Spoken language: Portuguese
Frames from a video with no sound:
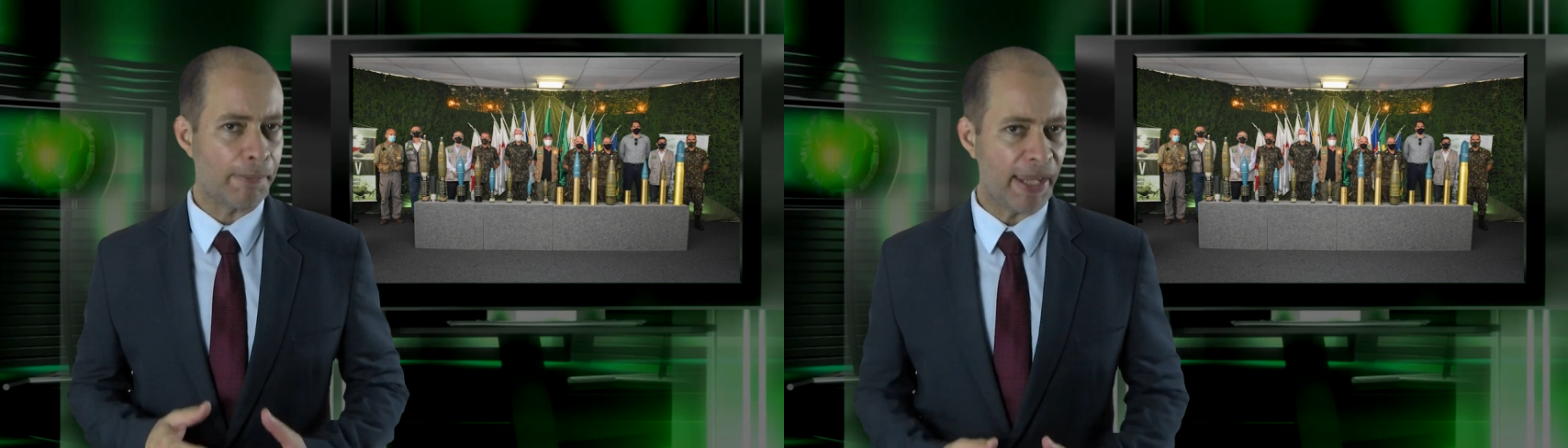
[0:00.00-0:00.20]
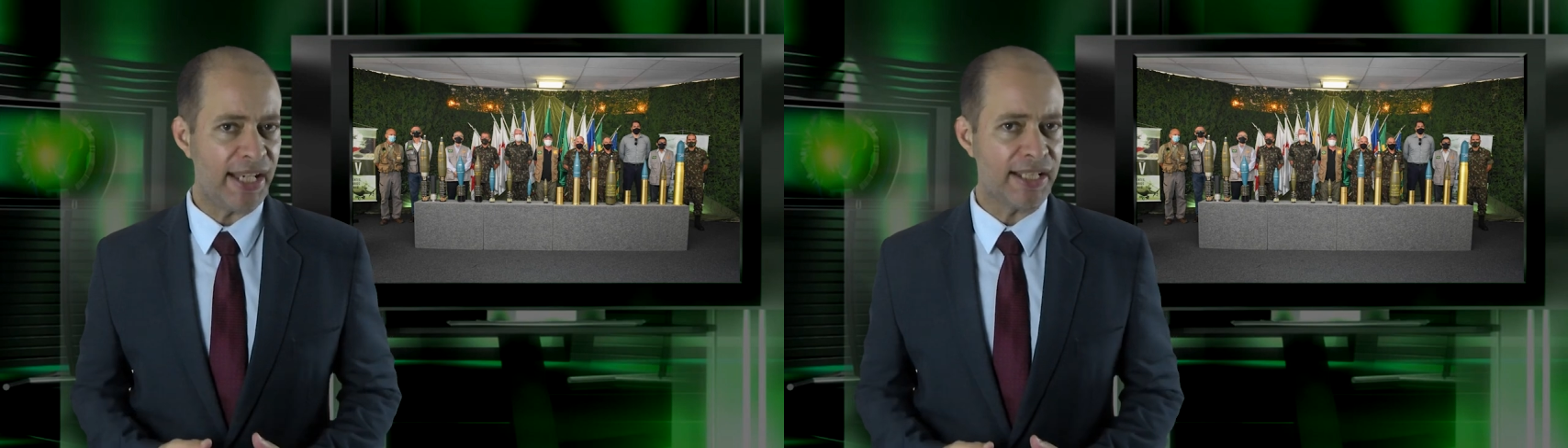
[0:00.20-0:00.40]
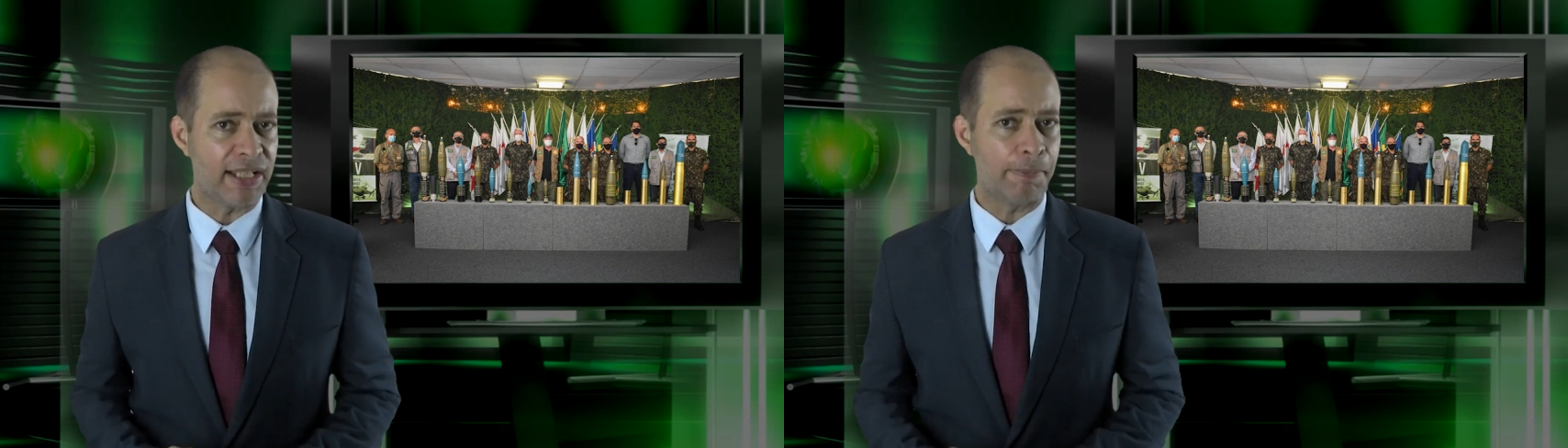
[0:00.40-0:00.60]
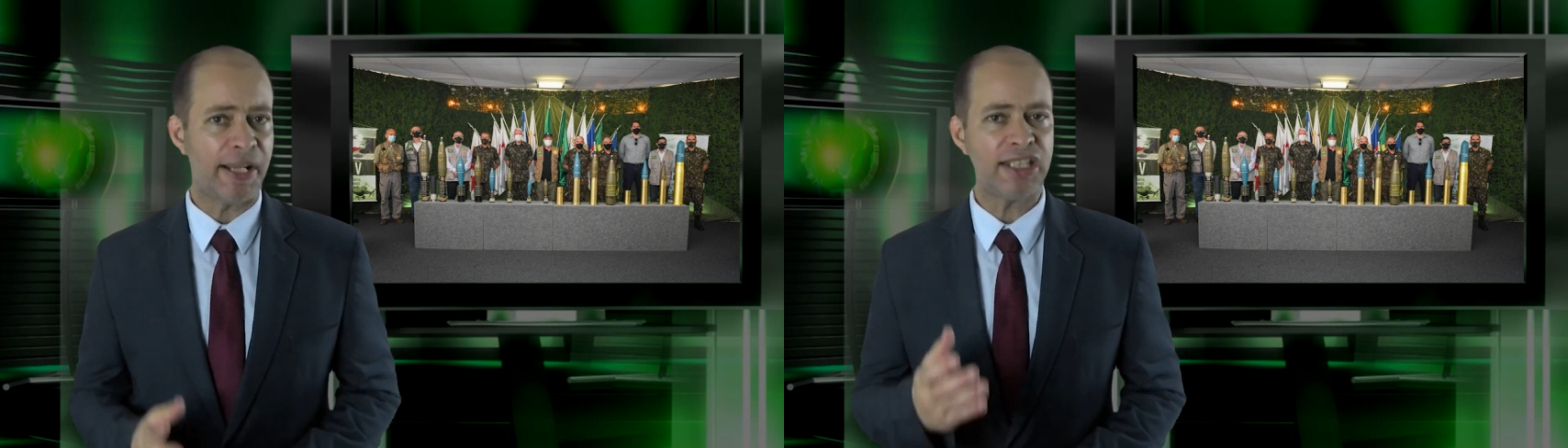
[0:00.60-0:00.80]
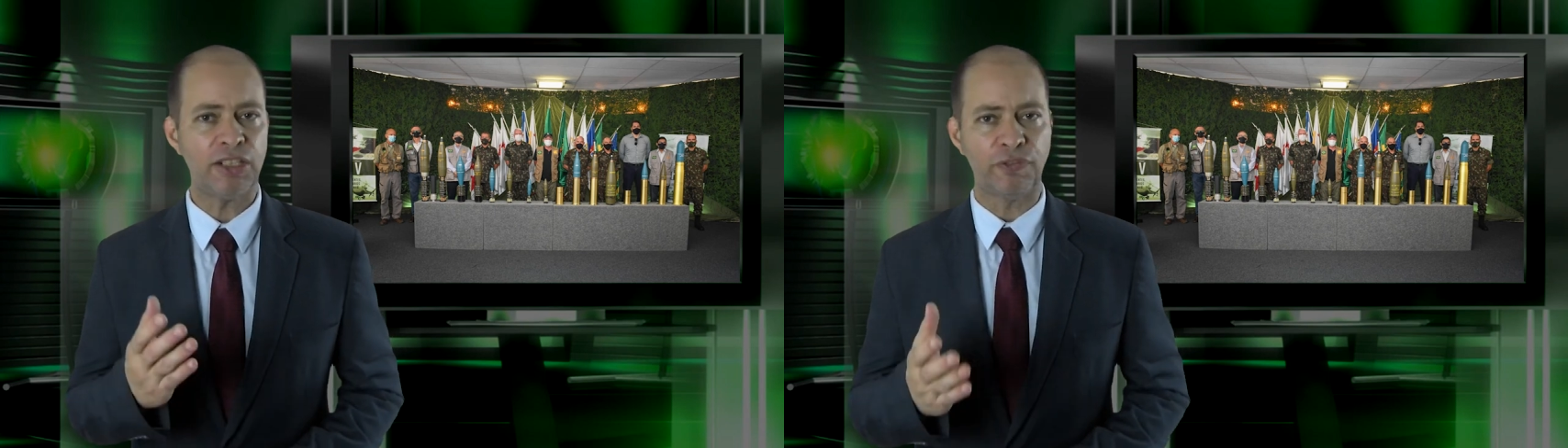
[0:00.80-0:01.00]
bélica
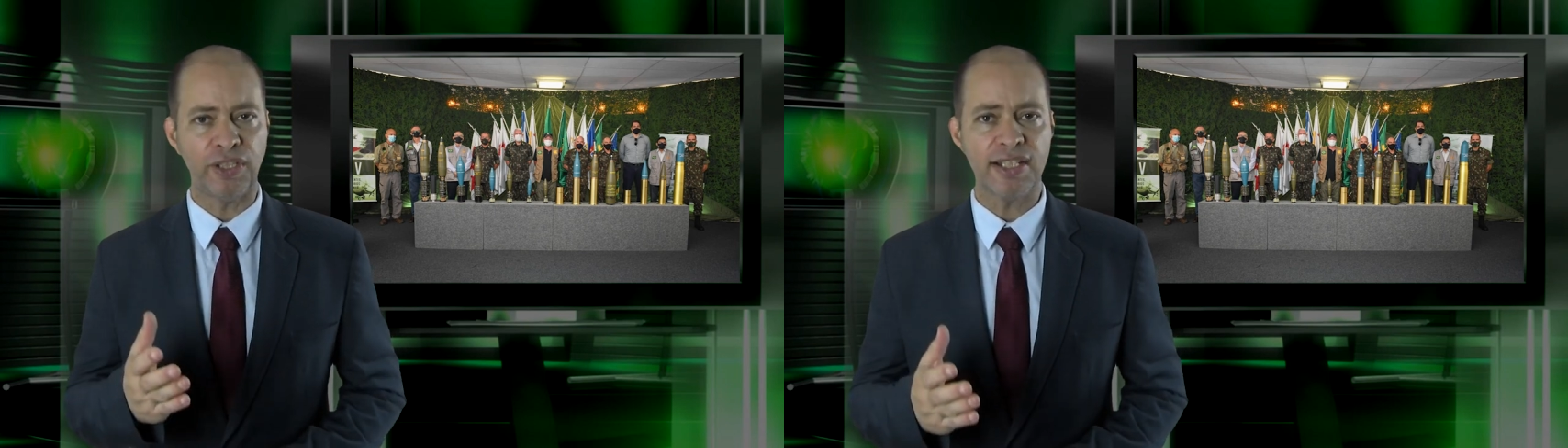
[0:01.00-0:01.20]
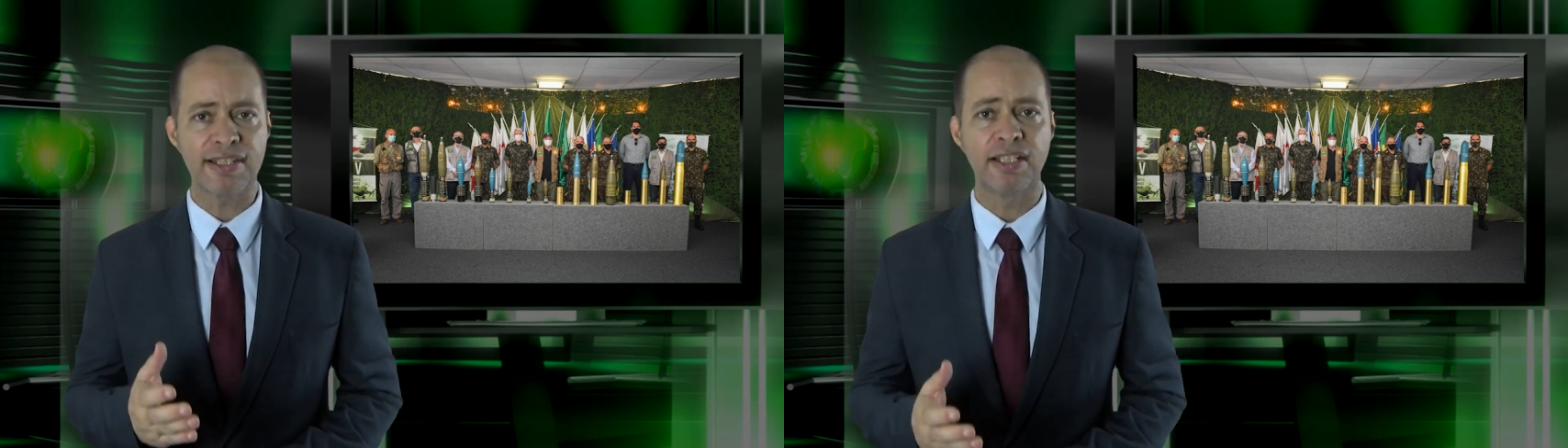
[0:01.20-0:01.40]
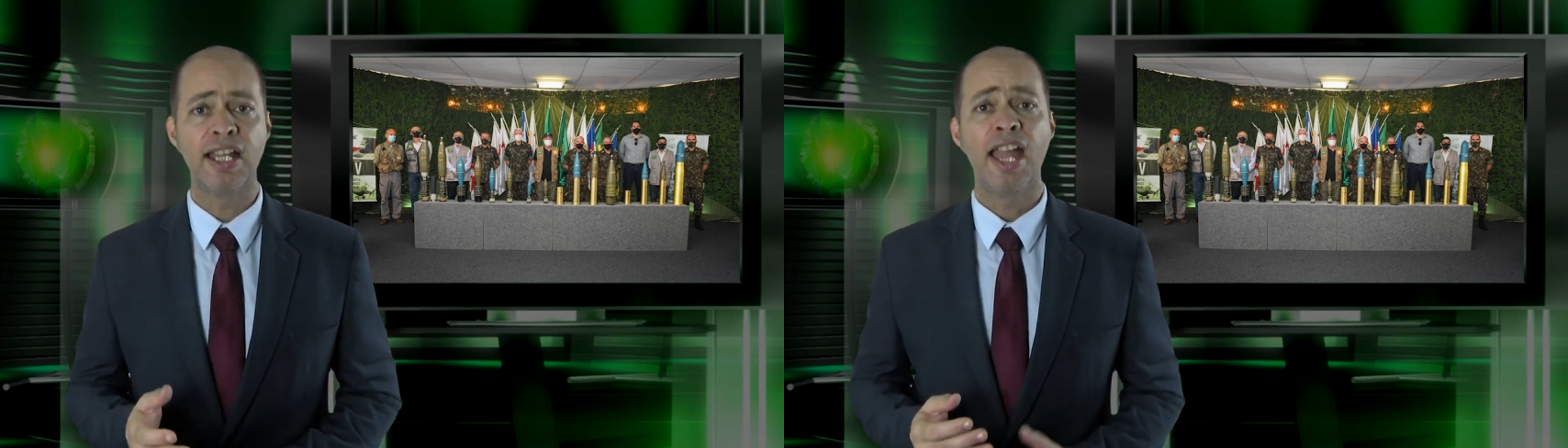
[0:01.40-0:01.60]
para a defesa